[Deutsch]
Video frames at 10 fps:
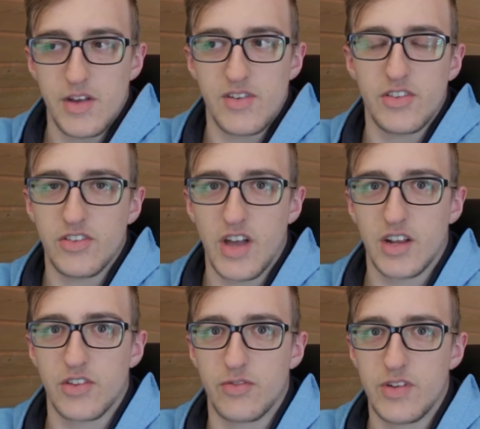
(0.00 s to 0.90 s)
Ich will jetzt nicht sagen,
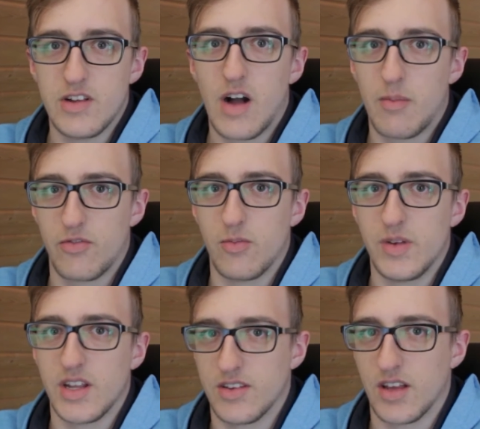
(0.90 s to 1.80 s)
dass es viel war, aber für
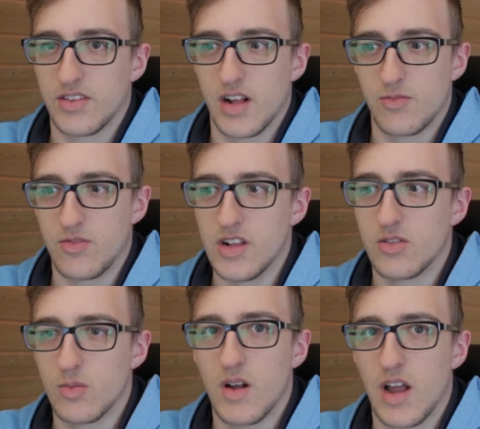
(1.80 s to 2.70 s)
mich ist das halt viel.
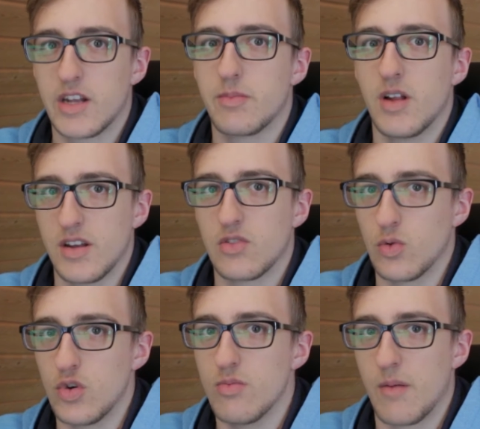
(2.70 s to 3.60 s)
Tut mir leid, ich bin halt nicht
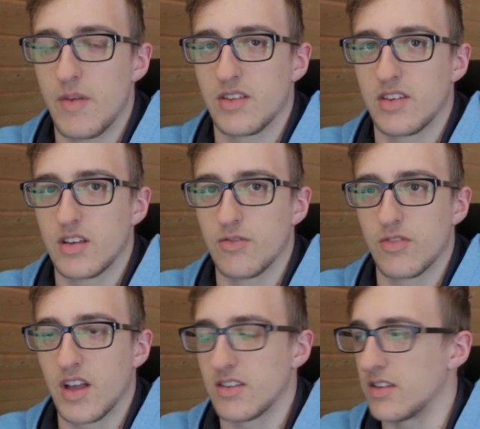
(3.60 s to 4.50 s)
so übermäßig
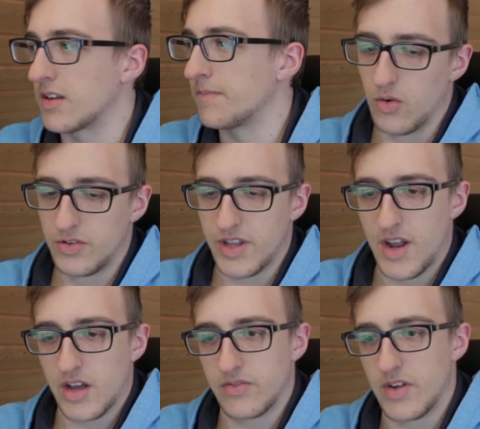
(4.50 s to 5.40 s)
gefräßig. Und
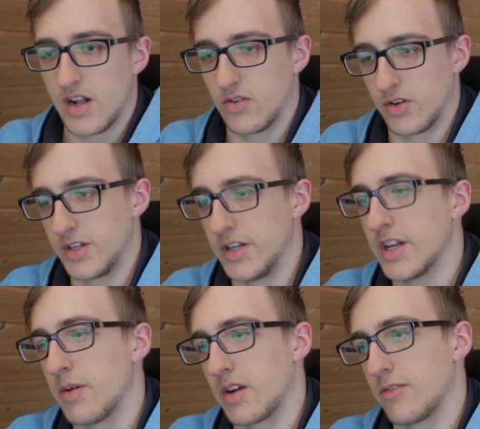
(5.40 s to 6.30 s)
danach sind wir halt noch in die
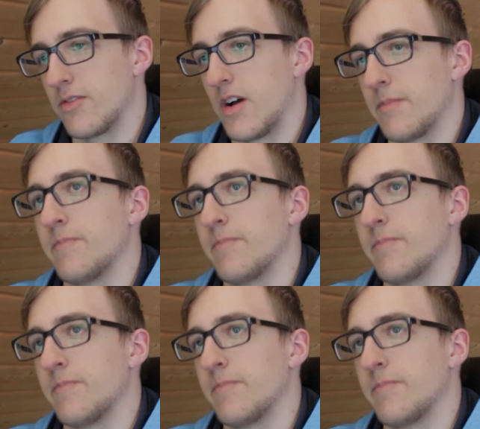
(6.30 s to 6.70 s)
Shisha-Bar gefahren.